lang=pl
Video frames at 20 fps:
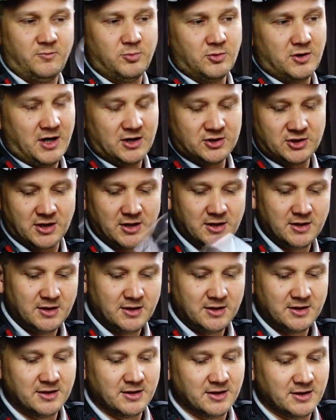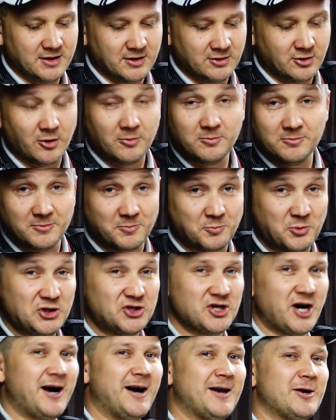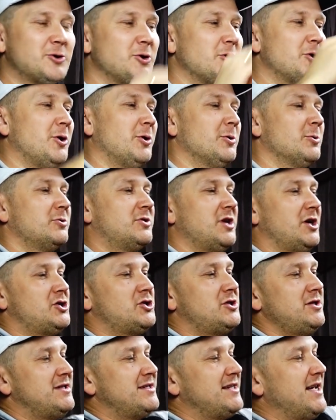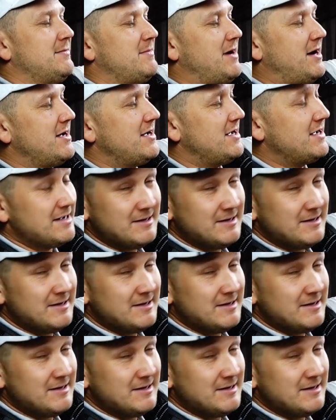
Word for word: pucharze E, do picia alkoholu też nic nie ma.